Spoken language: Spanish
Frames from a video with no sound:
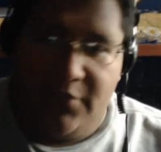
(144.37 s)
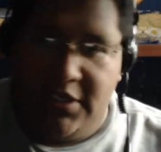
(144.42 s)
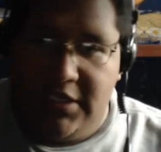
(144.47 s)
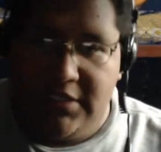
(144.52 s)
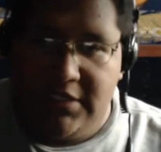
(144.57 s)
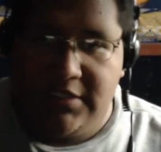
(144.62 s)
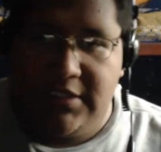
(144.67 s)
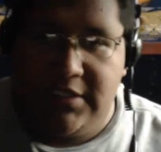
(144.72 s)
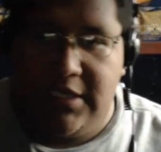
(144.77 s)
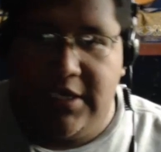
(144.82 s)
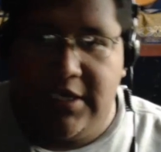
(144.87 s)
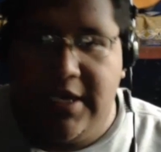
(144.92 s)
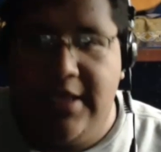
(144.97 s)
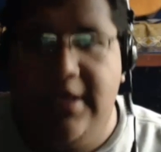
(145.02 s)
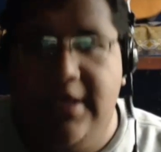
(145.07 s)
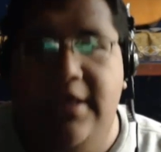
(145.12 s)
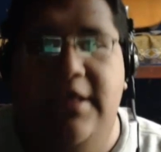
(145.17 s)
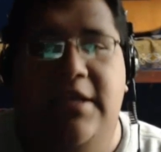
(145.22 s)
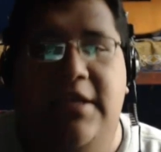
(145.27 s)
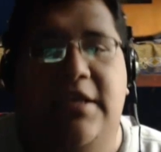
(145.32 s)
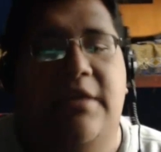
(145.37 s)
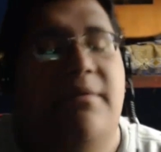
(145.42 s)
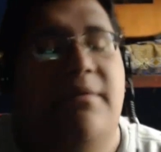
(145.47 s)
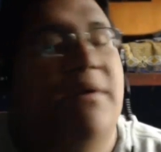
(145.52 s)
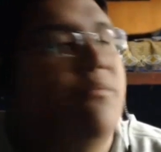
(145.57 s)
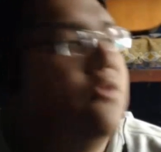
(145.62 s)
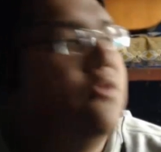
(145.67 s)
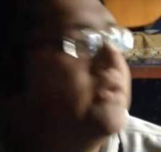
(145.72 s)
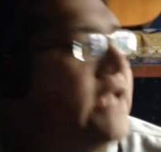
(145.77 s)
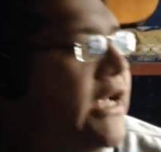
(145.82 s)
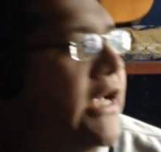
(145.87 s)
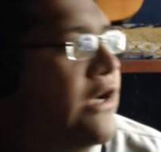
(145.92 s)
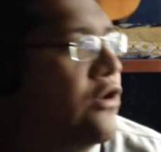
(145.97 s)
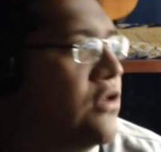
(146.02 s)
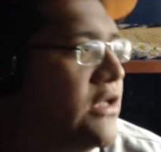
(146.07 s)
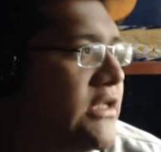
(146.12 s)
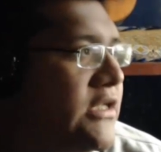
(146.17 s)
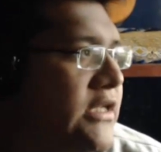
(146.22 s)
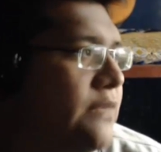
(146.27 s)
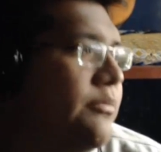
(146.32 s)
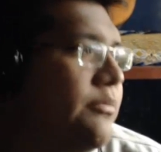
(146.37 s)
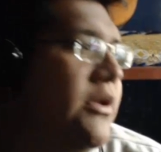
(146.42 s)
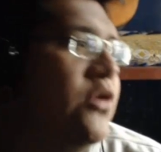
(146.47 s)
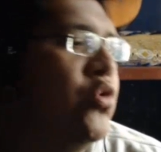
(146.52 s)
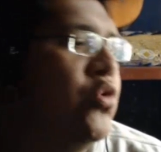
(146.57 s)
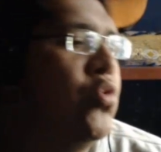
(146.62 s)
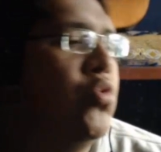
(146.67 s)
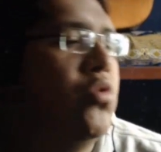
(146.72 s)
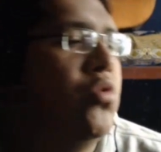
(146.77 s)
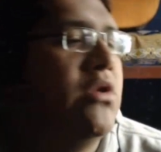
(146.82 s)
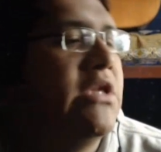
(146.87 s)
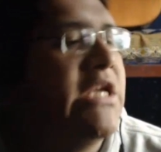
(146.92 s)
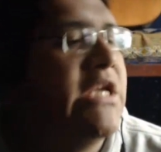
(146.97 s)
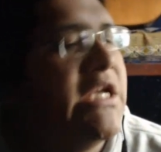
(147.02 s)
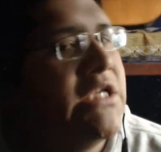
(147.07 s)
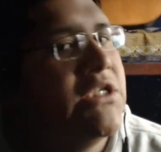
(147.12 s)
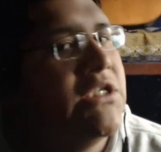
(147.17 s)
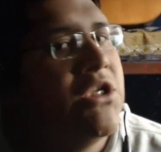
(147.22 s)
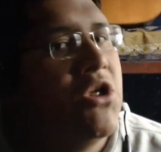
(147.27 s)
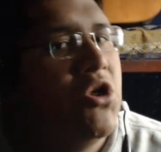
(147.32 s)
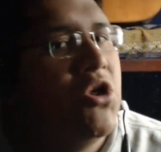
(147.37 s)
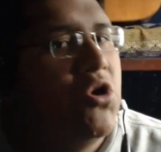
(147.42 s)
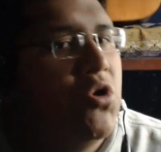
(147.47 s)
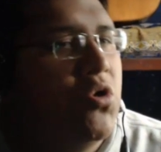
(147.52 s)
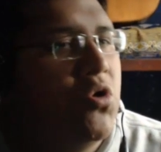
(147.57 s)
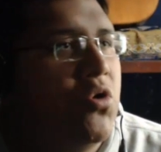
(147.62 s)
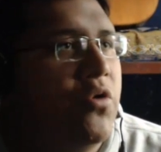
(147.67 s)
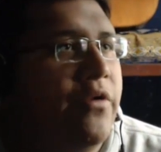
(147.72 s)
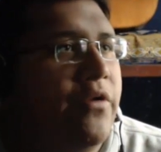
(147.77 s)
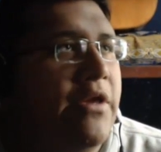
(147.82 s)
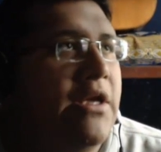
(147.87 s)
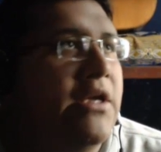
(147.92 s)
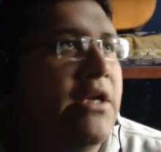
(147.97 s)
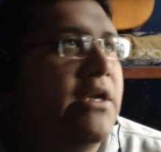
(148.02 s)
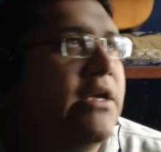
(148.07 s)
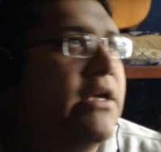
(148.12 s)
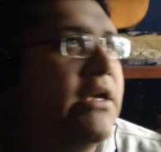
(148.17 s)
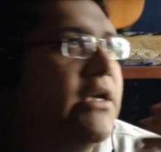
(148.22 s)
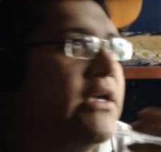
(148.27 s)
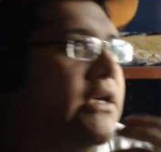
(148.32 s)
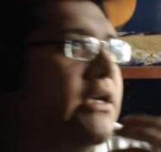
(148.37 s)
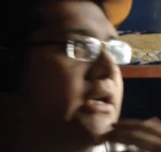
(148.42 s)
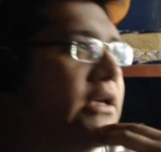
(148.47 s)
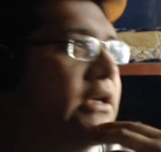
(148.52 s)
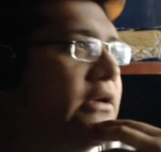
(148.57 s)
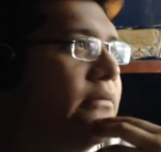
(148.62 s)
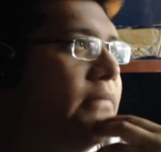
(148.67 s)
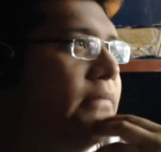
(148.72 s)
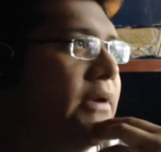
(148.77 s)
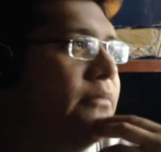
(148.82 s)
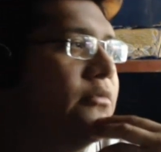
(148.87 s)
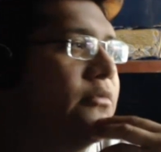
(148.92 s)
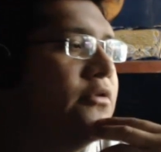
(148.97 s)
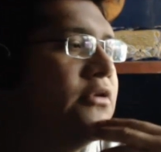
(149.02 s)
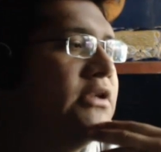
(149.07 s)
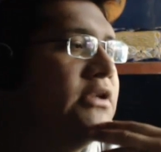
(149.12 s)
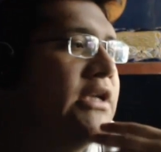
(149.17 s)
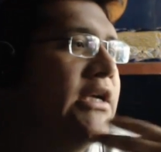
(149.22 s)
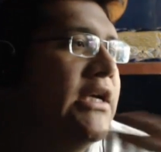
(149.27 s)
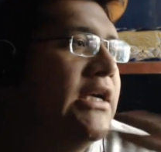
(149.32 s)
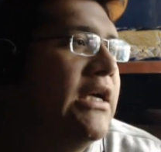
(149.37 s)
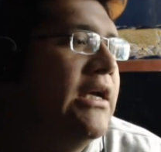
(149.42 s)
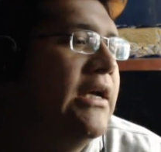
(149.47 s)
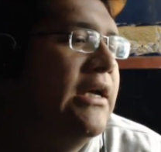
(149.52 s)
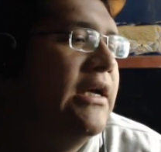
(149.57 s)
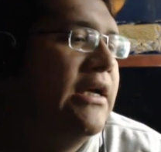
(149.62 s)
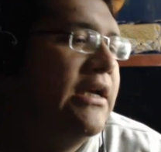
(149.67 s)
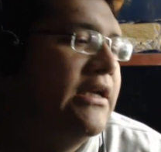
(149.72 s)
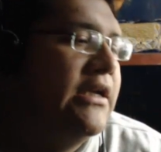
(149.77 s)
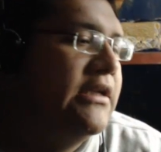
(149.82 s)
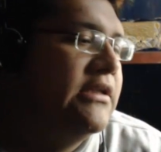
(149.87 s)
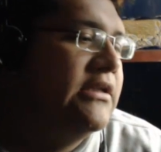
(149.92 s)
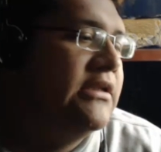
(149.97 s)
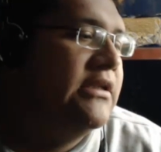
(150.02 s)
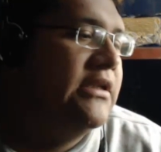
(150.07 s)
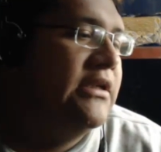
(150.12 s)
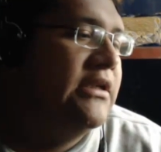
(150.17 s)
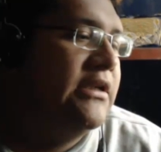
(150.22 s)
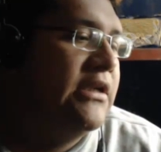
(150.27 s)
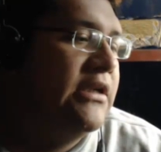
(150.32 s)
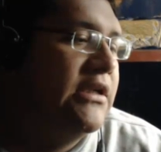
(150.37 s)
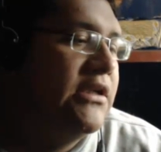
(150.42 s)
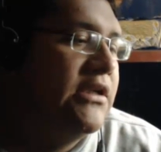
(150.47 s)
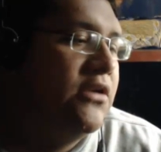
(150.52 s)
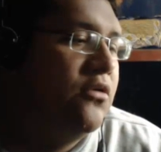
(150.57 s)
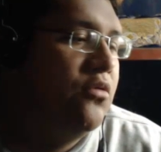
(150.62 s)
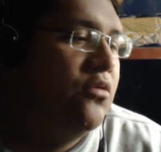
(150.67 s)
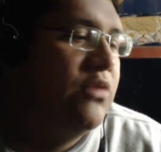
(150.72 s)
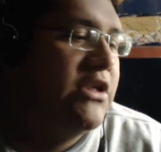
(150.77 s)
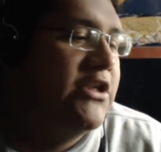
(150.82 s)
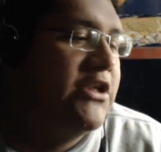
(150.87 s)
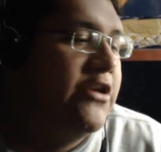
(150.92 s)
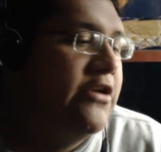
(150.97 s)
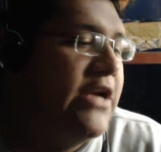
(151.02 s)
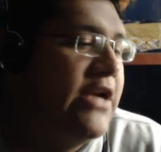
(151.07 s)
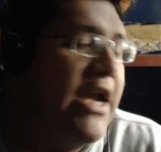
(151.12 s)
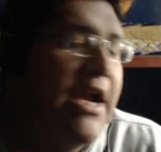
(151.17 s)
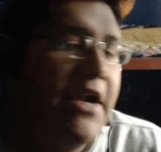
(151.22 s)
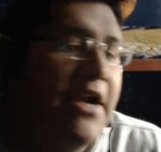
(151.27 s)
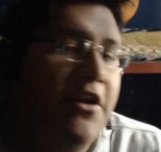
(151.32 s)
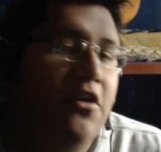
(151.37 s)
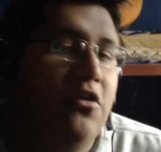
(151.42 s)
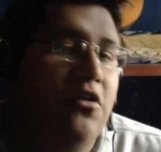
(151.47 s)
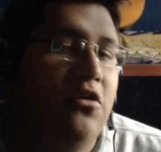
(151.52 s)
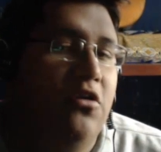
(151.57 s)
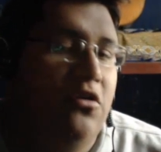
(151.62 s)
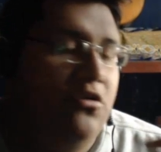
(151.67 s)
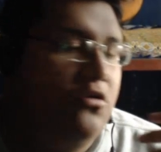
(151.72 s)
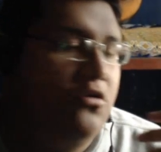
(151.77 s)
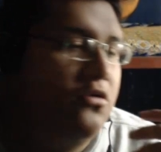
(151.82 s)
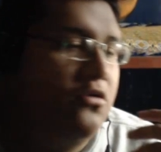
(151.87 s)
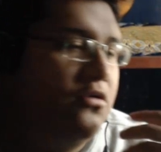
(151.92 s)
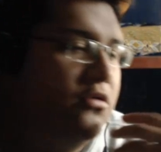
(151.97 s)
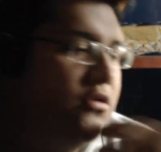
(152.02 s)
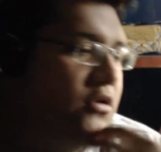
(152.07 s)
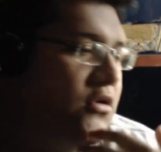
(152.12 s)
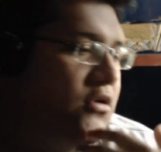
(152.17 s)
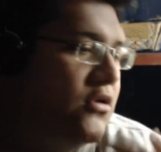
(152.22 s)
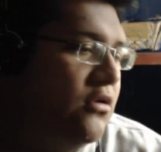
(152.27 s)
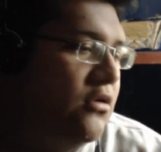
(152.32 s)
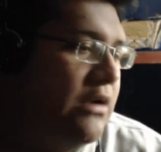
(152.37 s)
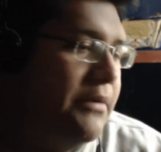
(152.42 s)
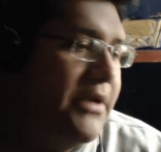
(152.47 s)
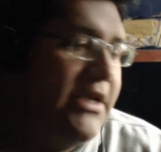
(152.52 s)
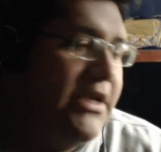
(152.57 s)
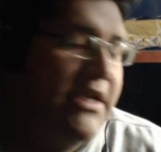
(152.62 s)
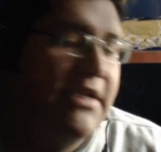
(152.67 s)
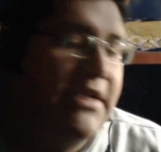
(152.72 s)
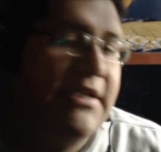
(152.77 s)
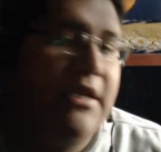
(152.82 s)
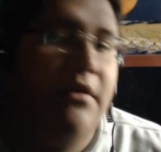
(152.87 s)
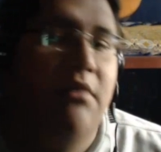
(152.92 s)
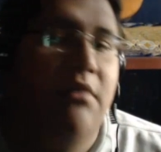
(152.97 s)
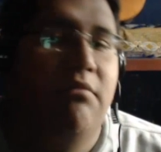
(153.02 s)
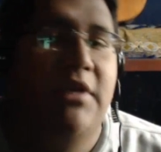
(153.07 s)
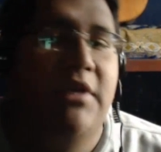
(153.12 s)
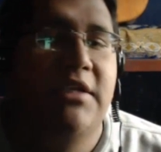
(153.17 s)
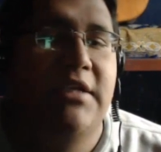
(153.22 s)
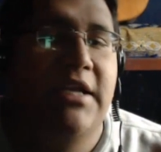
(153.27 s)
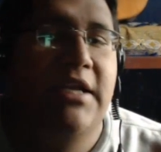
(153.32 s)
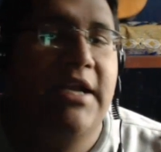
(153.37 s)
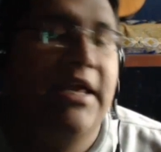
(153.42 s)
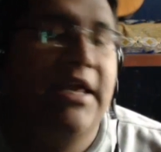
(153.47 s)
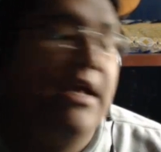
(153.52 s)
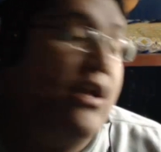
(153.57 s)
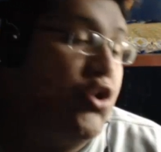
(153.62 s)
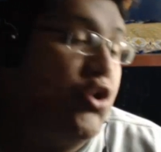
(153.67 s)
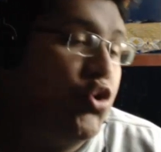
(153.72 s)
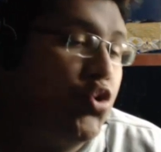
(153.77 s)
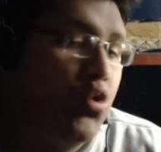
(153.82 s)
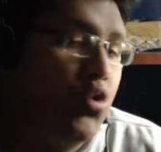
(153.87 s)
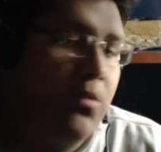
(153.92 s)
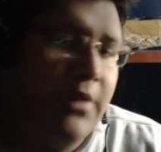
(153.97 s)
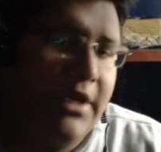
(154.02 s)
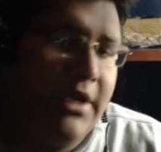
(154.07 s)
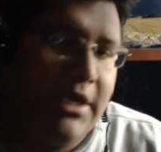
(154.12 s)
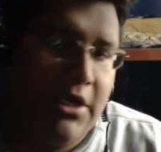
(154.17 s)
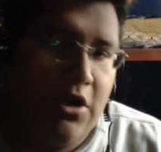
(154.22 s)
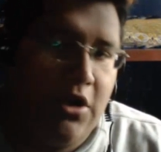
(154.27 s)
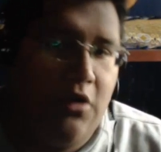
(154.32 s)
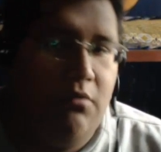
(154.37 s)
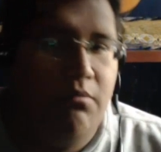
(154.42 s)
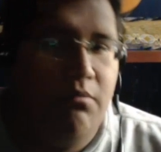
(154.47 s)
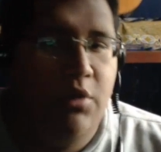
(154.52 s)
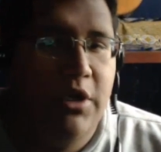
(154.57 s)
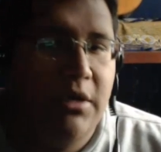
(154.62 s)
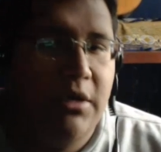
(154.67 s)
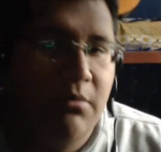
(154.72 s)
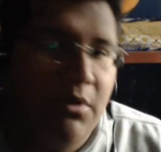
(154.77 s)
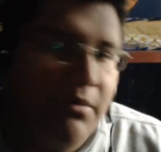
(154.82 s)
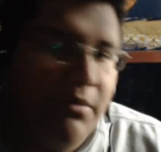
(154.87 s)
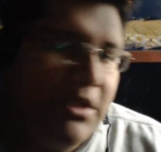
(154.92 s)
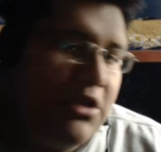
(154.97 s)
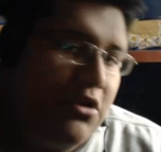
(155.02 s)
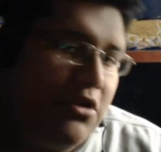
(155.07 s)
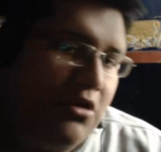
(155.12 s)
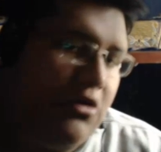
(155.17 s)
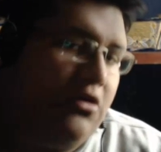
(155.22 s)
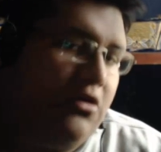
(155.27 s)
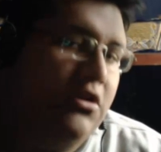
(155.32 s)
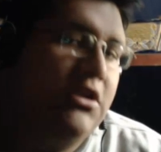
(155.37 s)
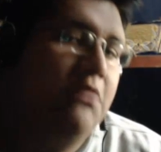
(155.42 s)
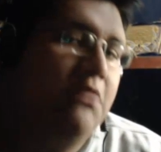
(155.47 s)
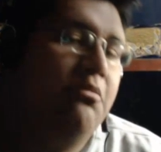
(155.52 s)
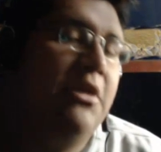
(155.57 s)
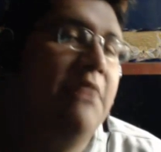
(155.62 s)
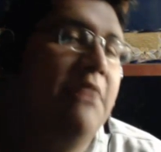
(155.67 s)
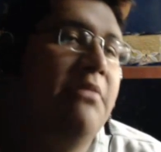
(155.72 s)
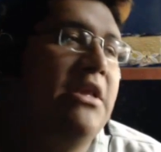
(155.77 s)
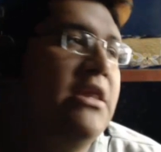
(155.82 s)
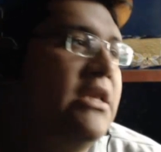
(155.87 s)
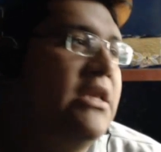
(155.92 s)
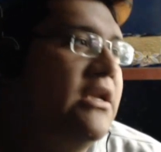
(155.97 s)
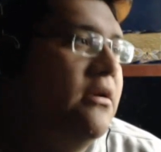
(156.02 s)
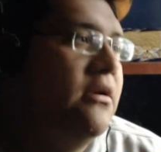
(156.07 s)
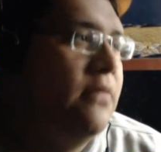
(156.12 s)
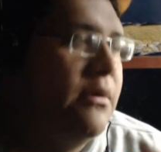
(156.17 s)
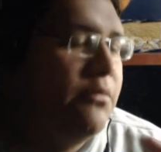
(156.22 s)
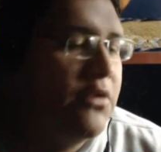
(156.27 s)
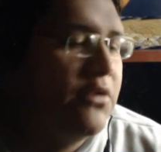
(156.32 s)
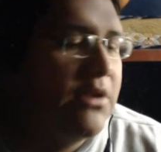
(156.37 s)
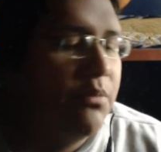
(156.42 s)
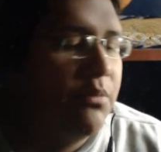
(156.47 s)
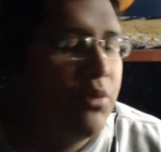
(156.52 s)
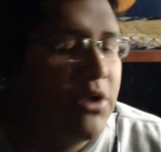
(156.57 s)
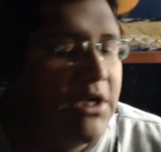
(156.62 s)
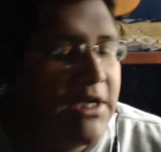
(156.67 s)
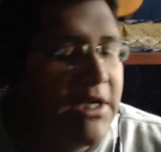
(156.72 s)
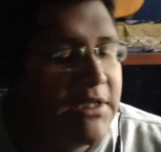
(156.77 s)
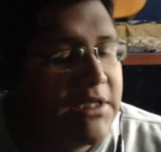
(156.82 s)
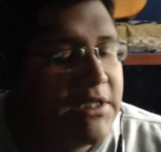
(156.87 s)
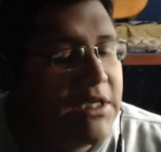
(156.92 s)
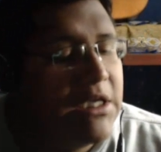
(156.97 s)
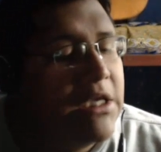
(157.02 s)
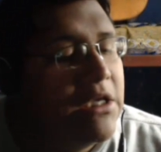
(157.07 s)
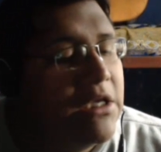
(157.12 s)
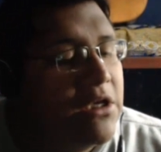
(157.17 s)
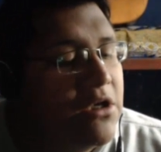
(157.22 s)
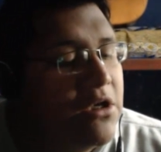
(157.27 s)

Este, nada de que vamos a contestar preguntas o de que vamos a este, hacer un cuestionario o, a ver quién sabe más de cada youtuber. No, por el momento no. Simplemente lo vamos a poner así.